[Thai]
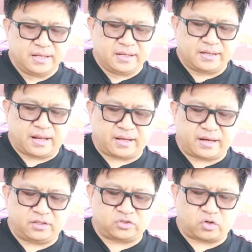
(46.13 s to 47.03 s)
ในข
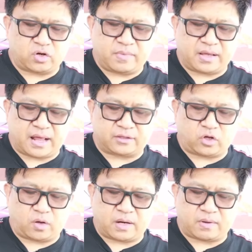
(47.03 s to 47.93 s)
ณะที่สหรัฐอเมริกา ต
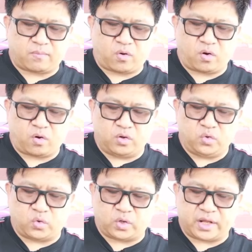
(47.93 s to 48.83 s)
อบรับคำขอของ
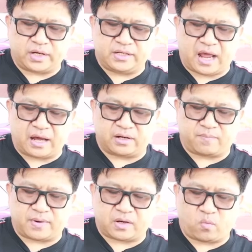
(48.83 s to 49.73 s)
ยูเครนอย่าง
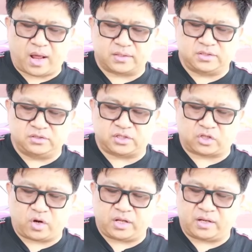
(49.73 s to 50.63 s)
ระมัดระวัง ซึ่งสะ
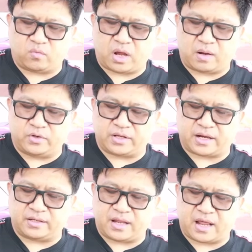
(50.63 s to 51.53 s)
ท้อนให้เห็นว่าอเมริกั
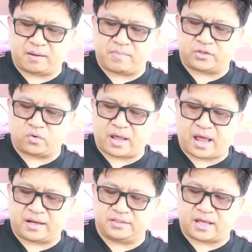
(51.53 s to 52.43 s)
นยังไม่ต้อง
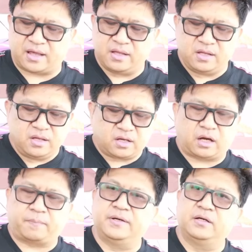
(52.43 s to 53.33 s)
การที่จะก
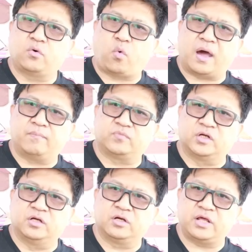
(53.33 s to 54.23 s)
ระพือความ
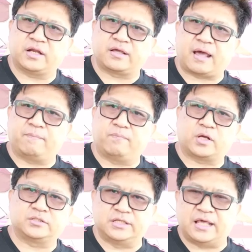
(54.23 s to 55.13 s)
ตึงเครียดกับ
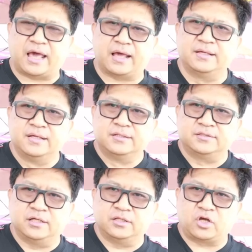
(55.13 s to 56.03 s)
รัสเซีย
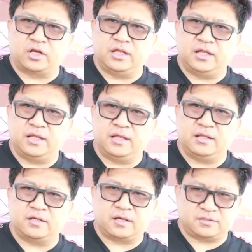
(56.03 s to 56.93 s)
ซึ่งตอนนี้
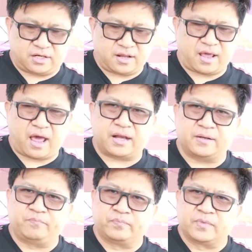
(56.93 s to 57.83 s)
สถานการ
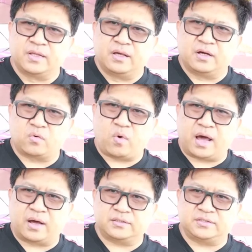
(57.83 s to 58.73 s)
ณ์ระหว่า
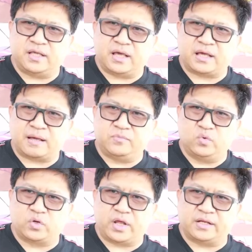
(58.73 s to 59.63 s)
งรัสเซียกับ
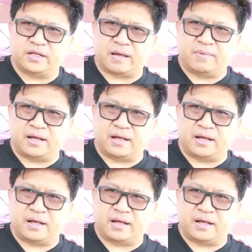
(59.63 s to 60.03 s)
ยูเครนกำลัง